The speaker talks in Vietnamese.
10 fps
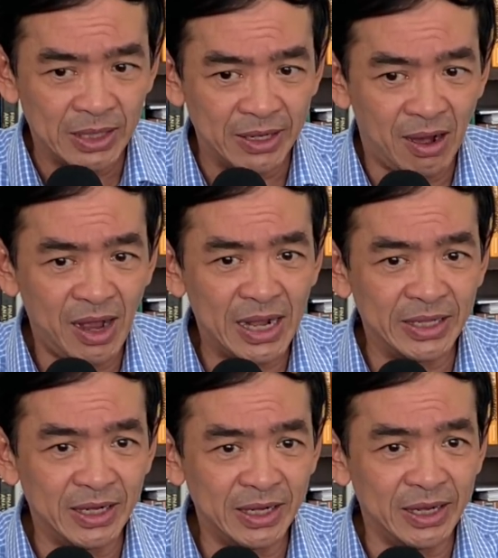thì đó là
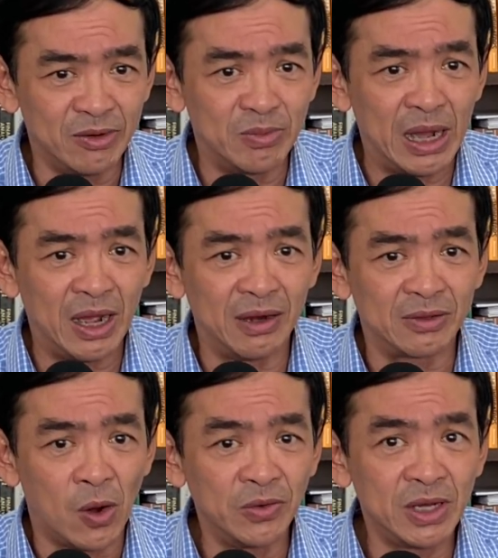những cái điều mà
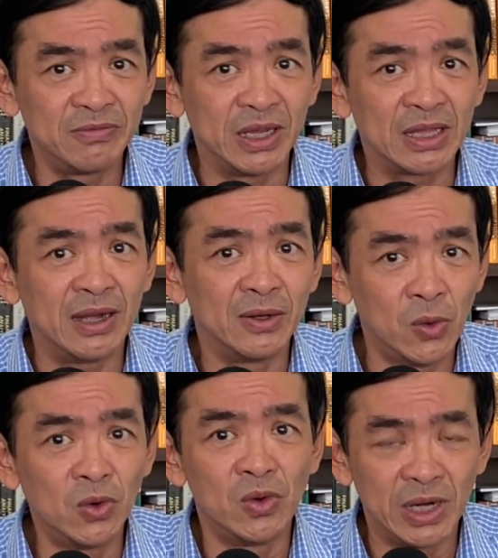tổ chức Việt Tân
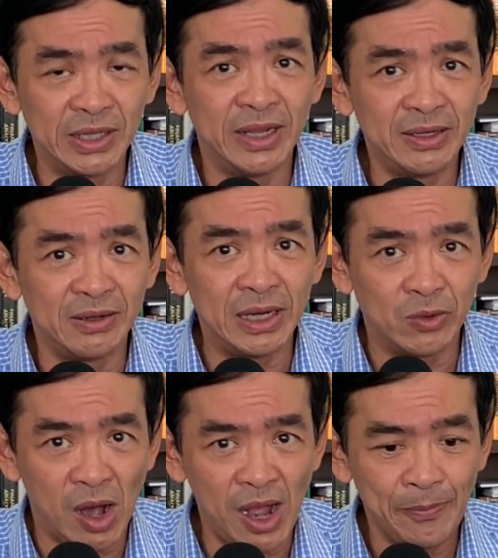luôn luôn lên tiếng những cái
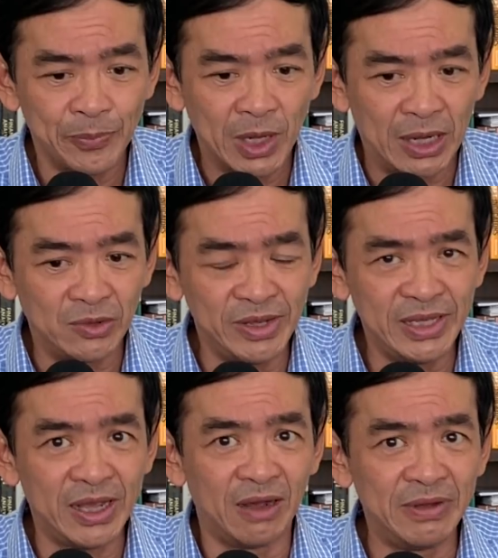điều đó à, tuy
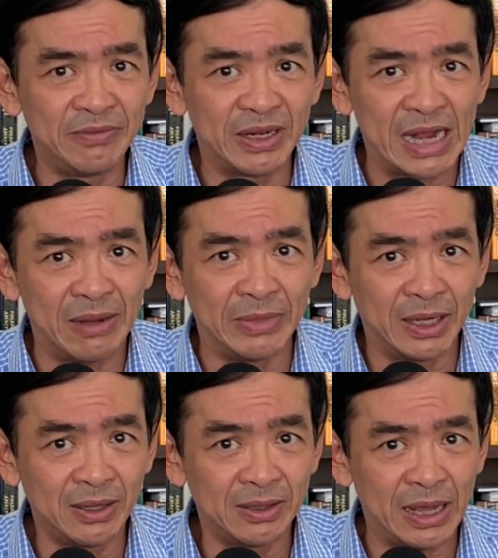nhiên ở phía Việt Nam
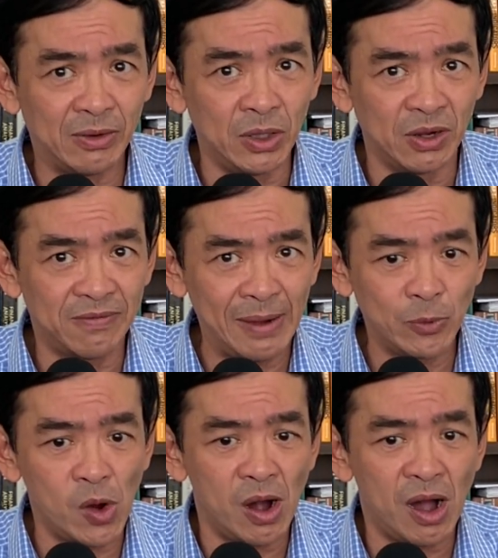thì cái, theo cái luật pháp
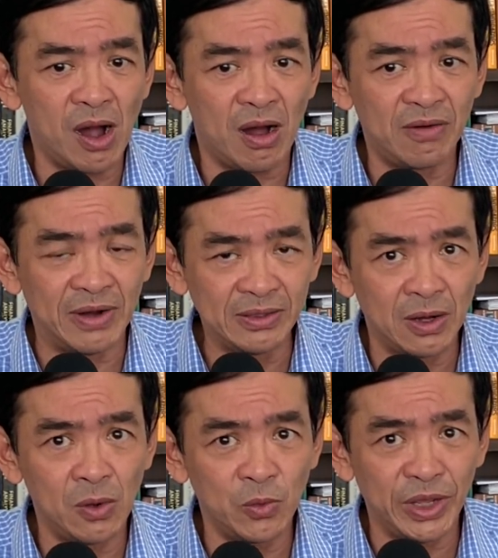của họ họ vẫn
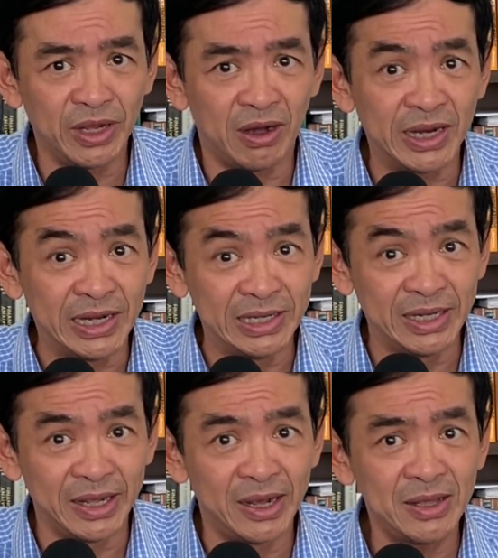có quyền họ định
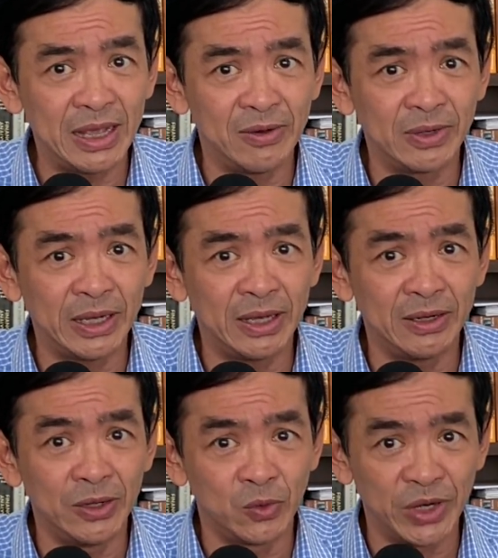nghĩa theo cái à,
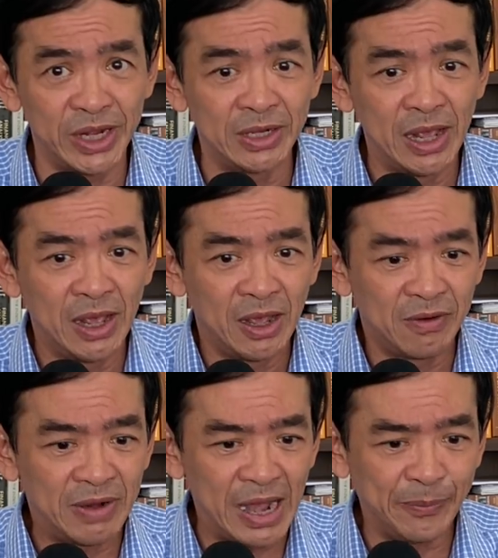điều riêng
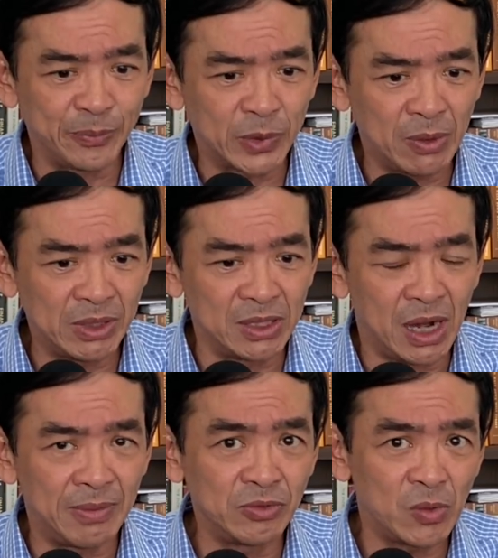và trong cái trường
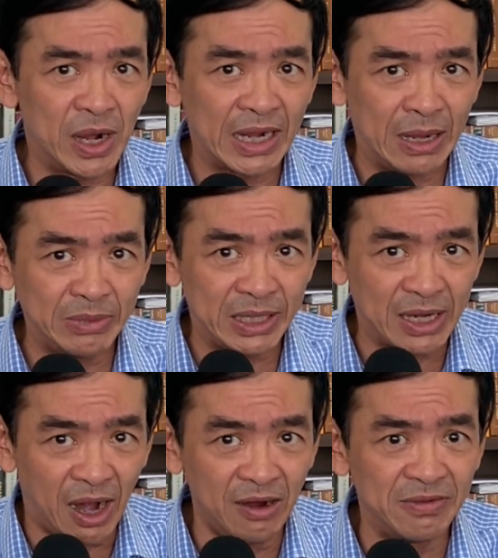hợp ông Châu Văn Khảm thì
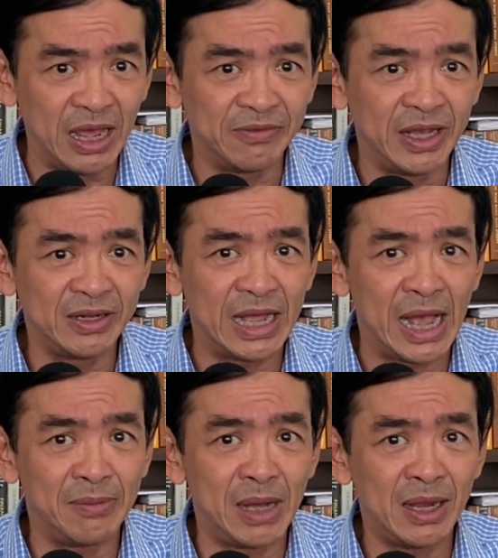trở về Việt
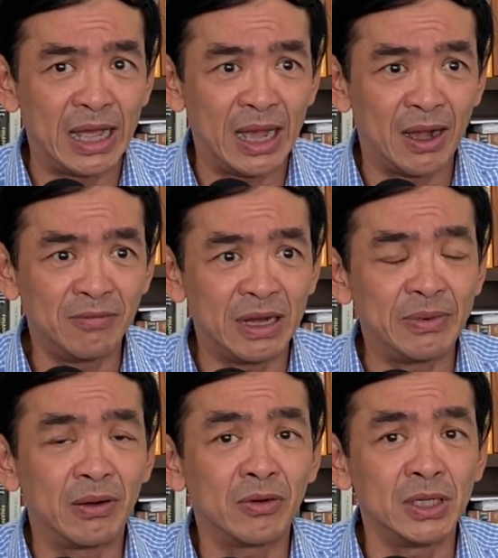Nam á, là không phải
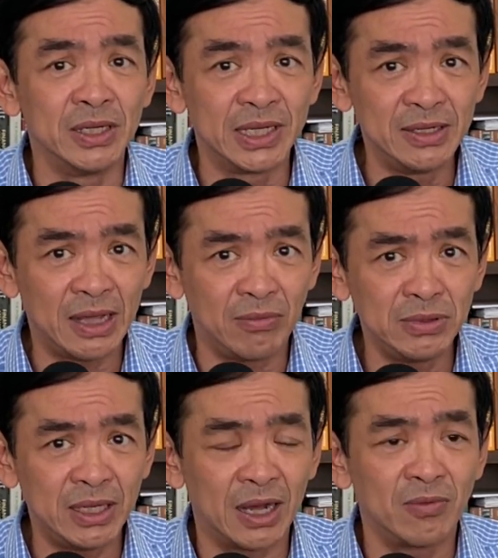bằng con đường chính
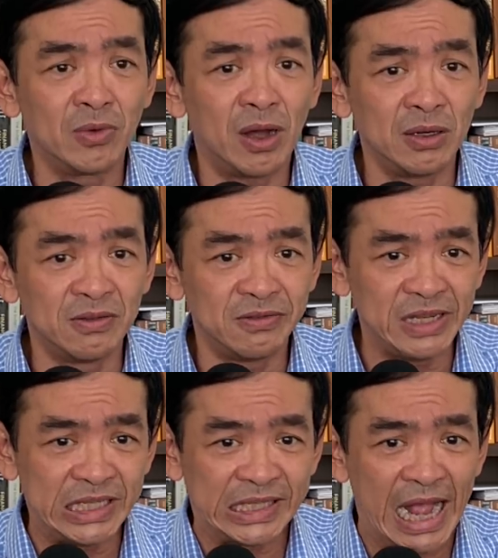thống tức là không có được
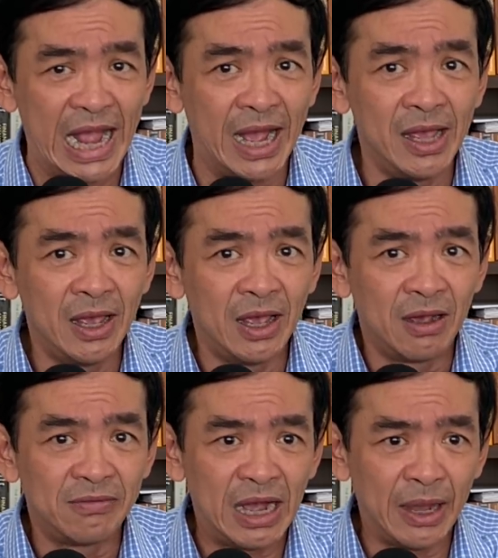visa
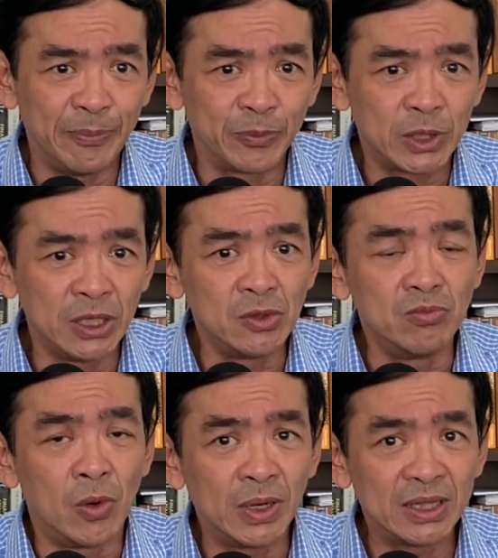và sử
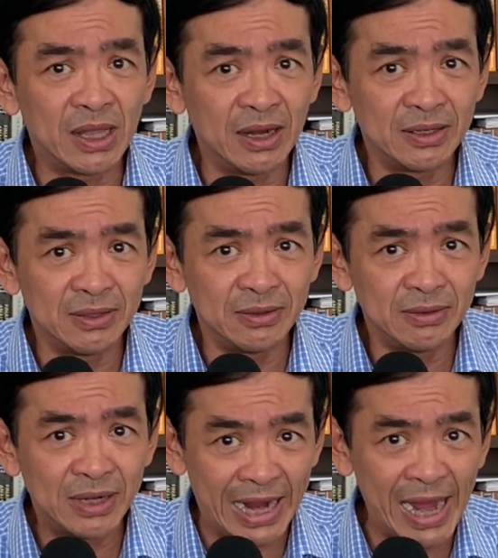dụng một cái
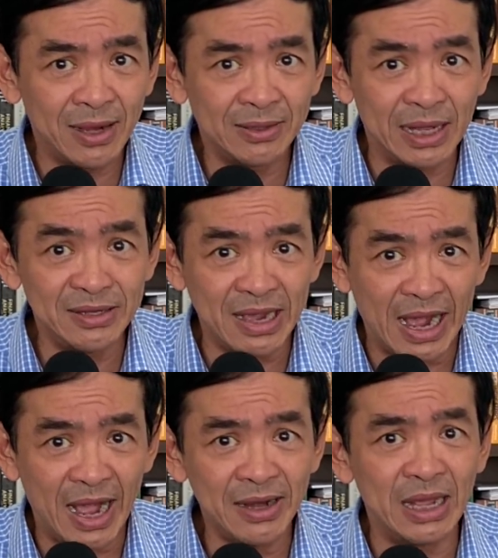tên khác tên
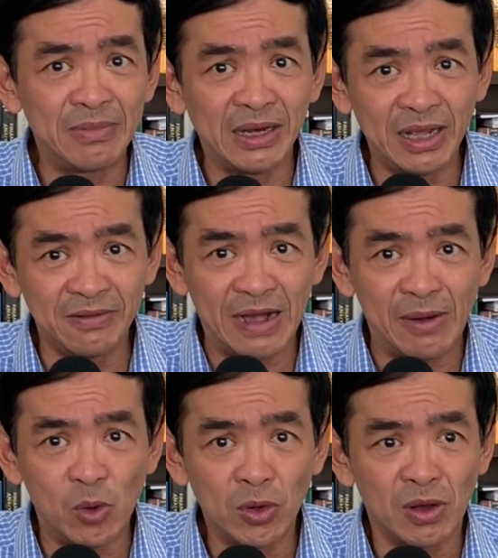giả để mà đi
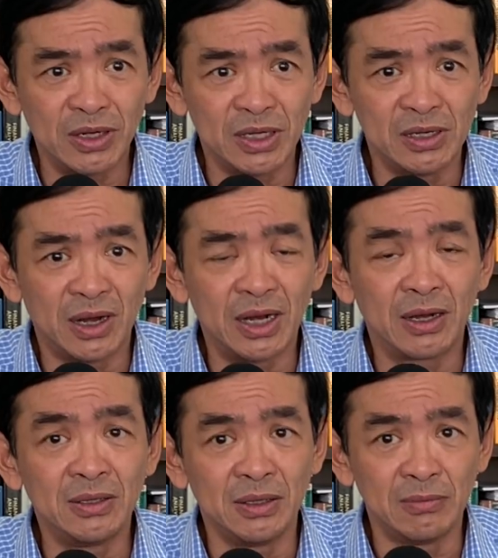vào một cái con đường gọi là
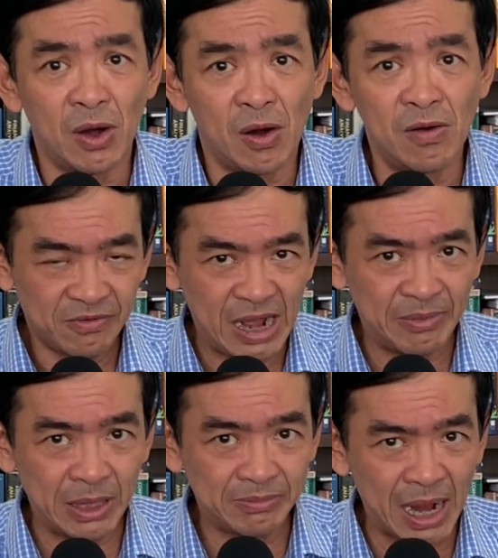con đường bộ
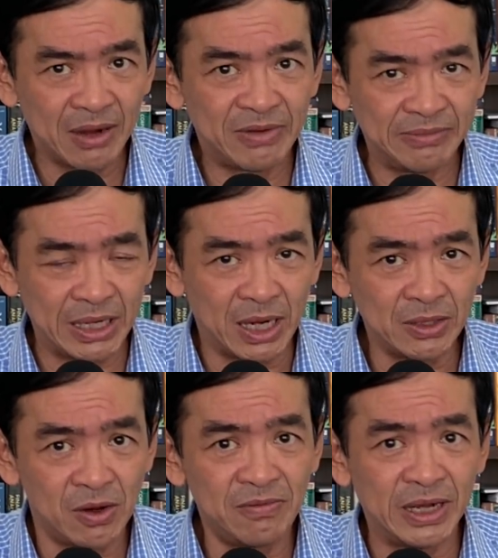và bị bắt và bị khởi
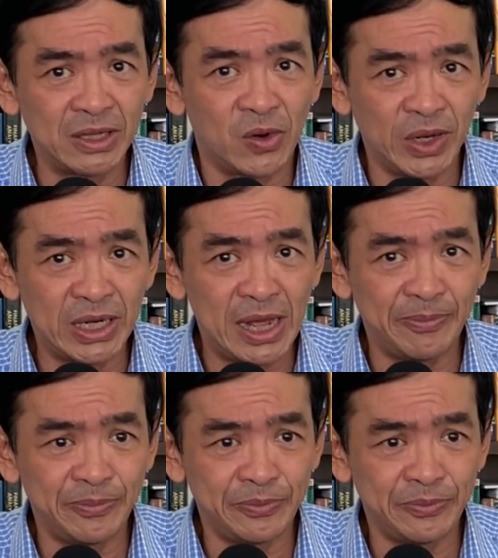tố về cái tội làm